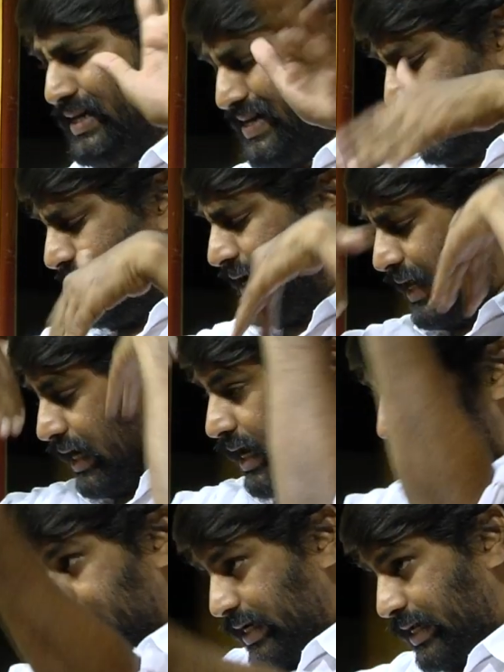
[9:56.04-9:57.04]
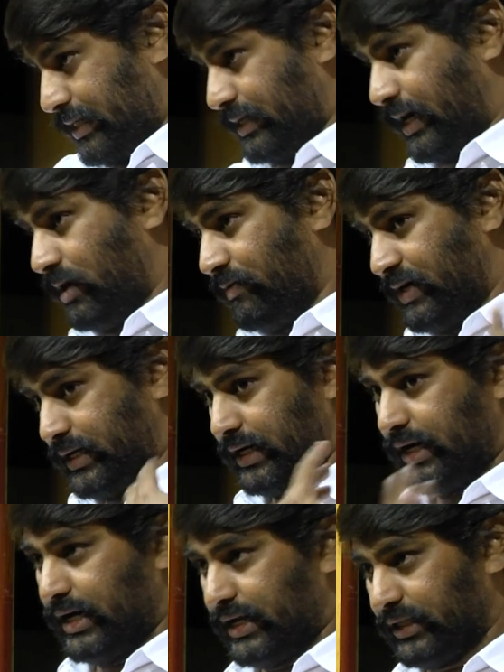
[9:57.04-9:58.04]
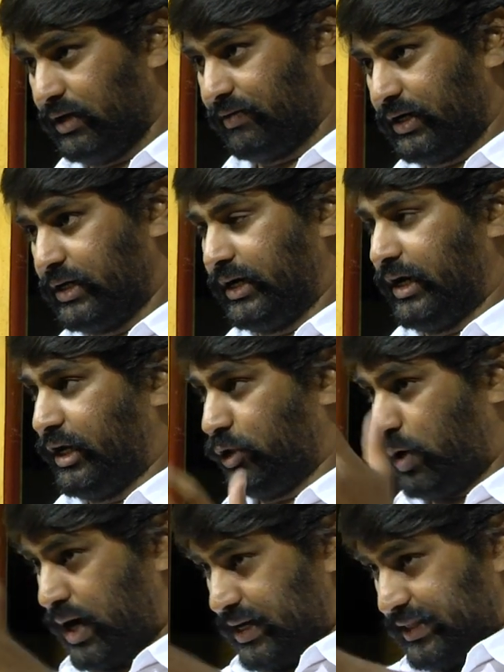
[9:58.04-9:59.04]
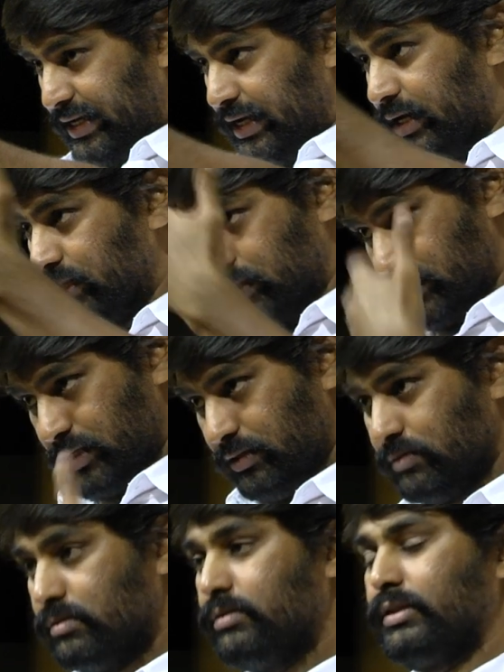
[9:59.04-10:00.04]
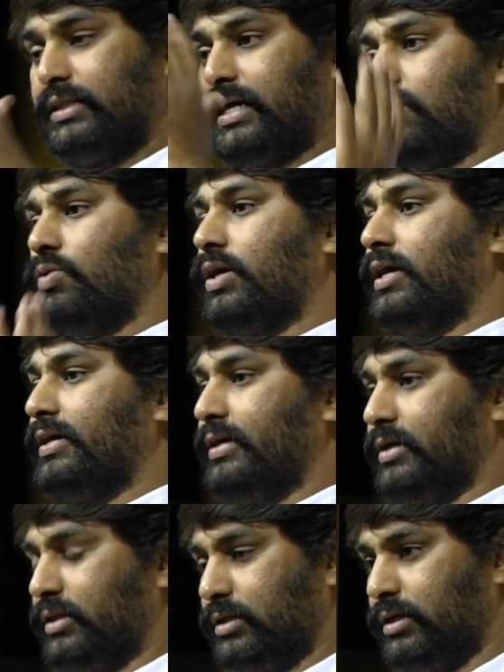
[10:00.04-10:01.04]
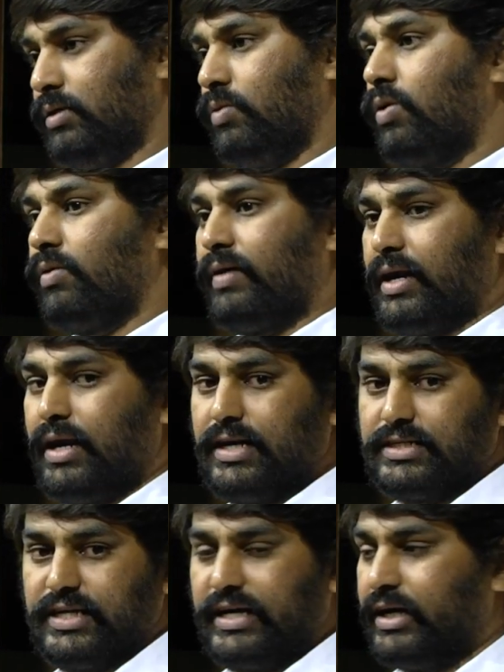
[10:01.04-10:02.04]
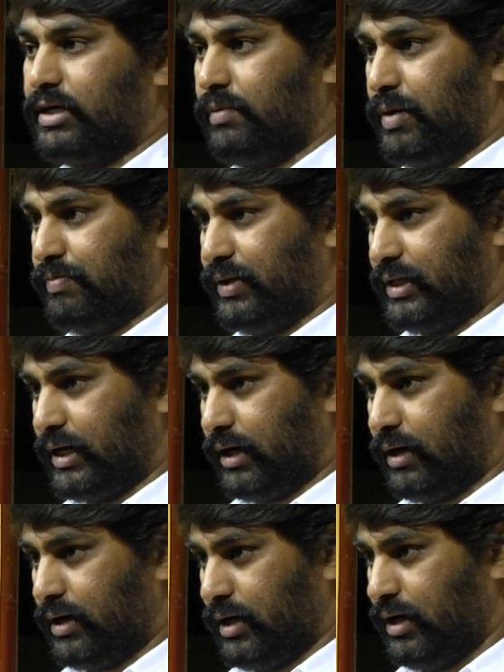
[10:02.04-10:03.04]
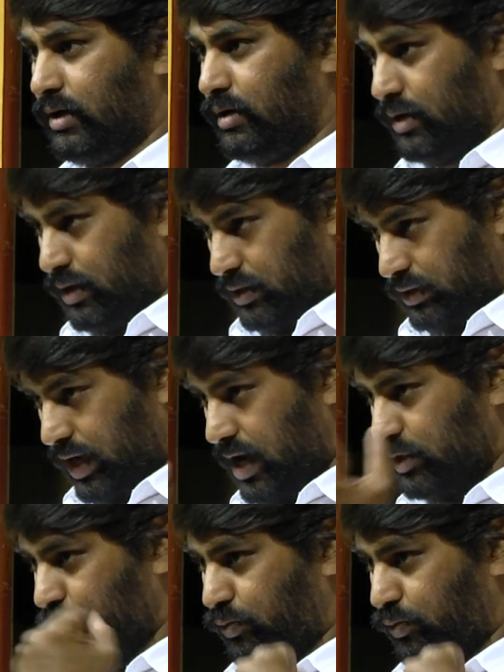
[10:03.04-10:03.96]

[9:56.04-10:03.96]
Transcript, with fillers: என்னென்னலாம் கல்வெட்டுகள்ல இருந்து அவருக்கு கிடைக்குதோ அதிலிருந்து தரவுகளை எடுத்து ஒரு வரலாற்றை கட்டமைப்பதற்கான தாது